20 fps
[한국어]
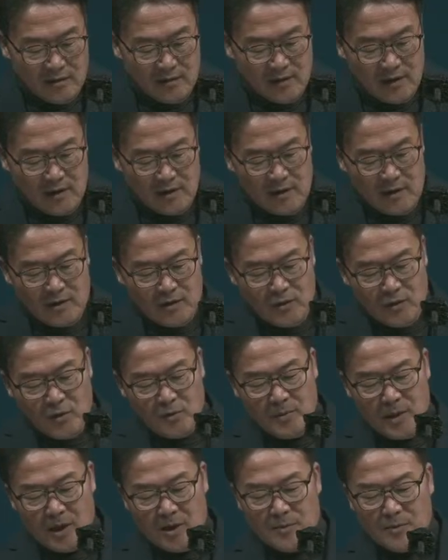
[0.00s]
사단으로
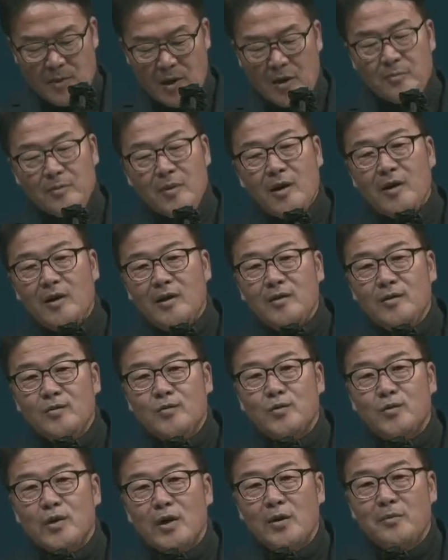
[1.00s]
말미암아
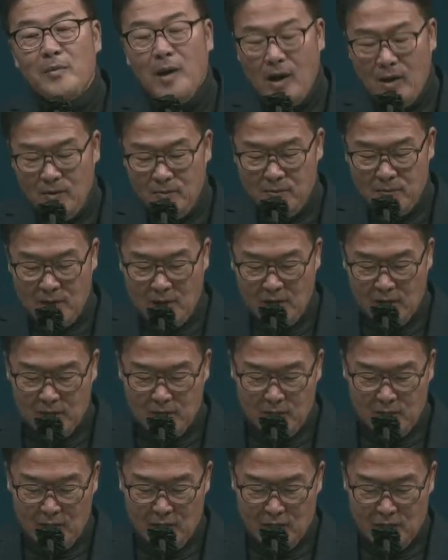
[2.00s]
우리의 마음
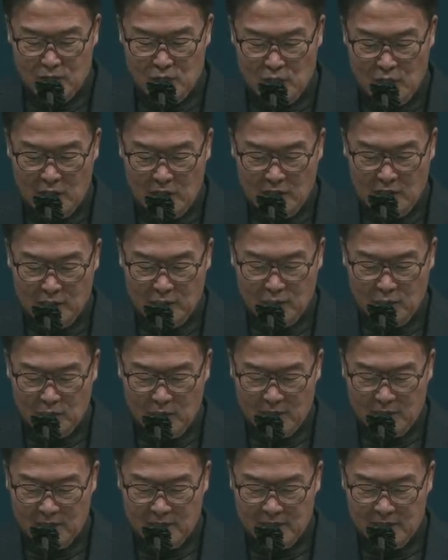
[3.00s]
가운데 죄가
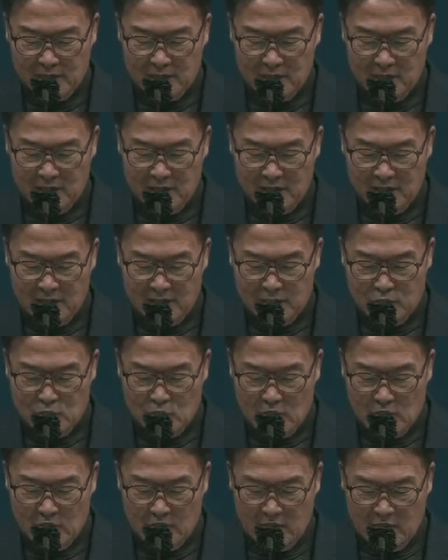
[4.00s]
들어왔을 때
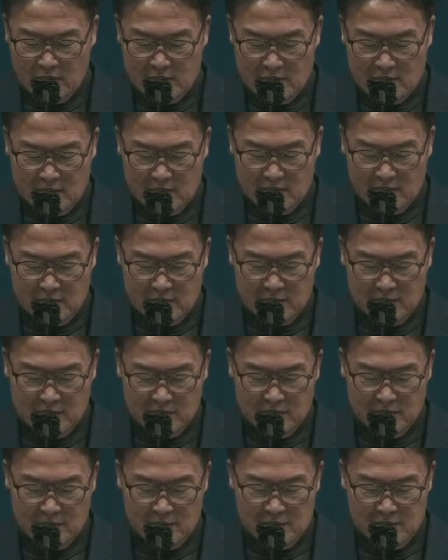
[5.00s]
죄의 가장 큰
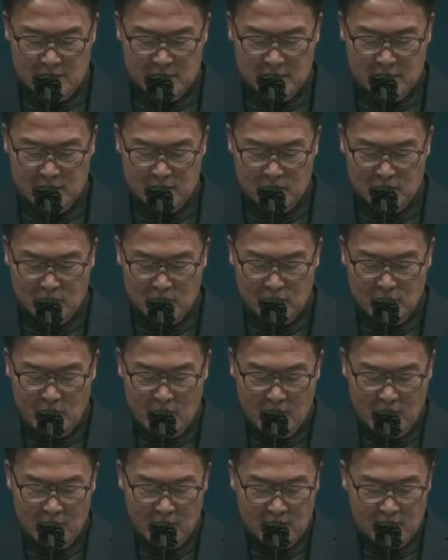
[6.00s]
특징은 우리
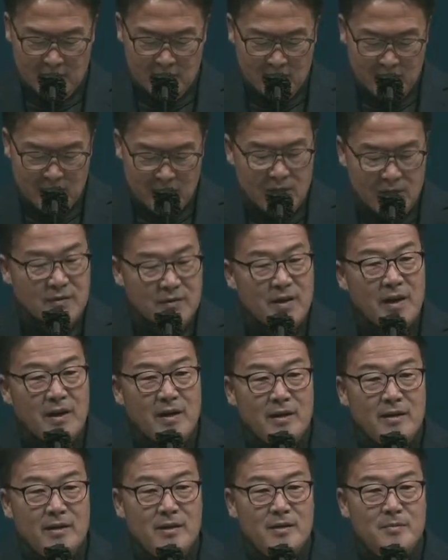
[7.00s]
안에서
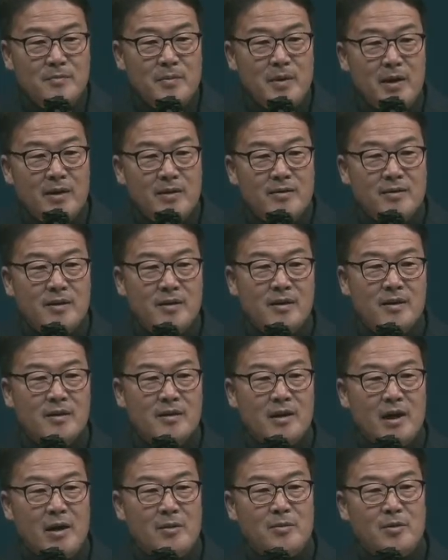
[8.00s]
사랑을 빼앗아
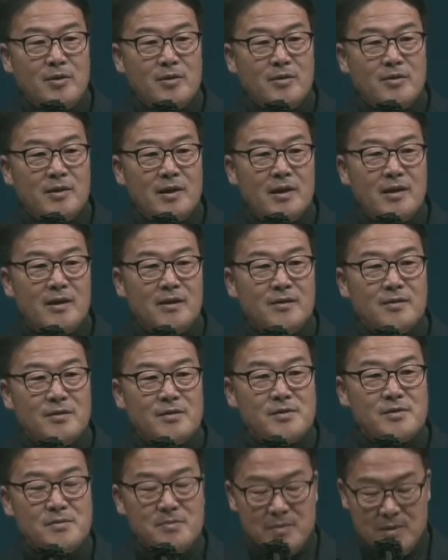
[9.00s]
가버렸다라는
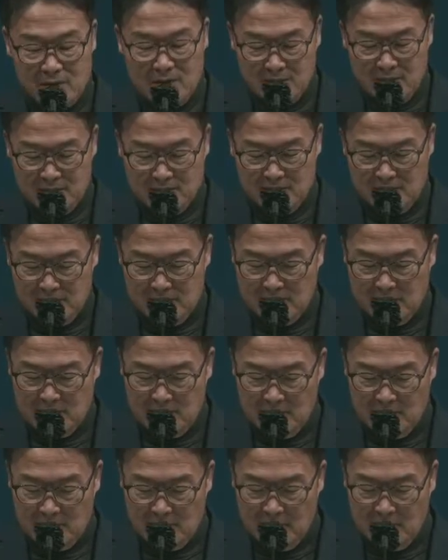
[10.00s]
것입니다.
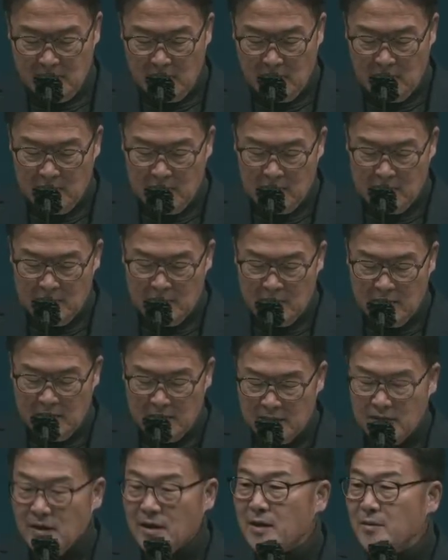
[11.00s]

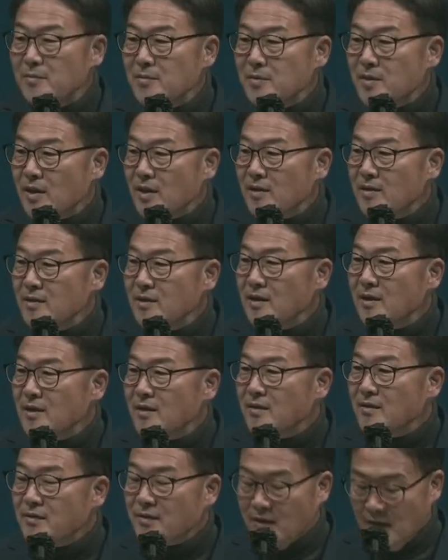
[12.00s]
하나님과 사람 사이에
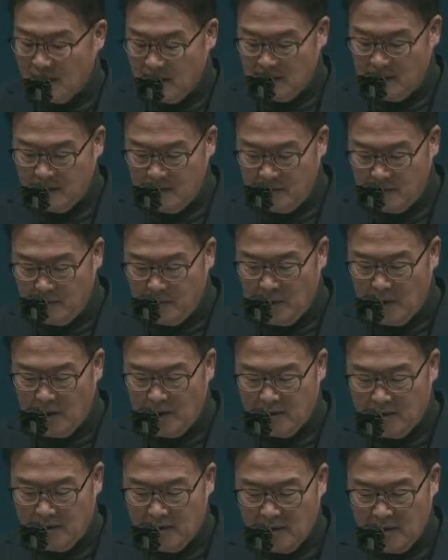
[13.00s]
사랑을
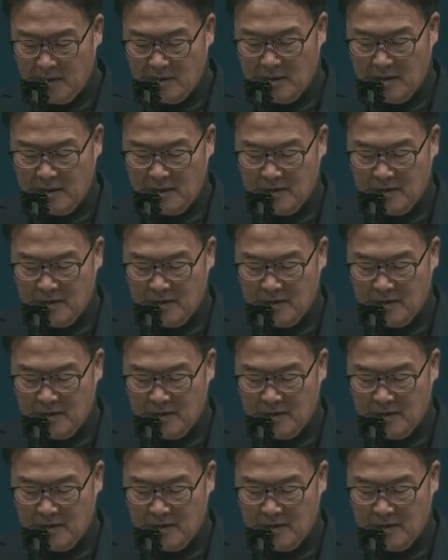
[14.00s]
빼앗아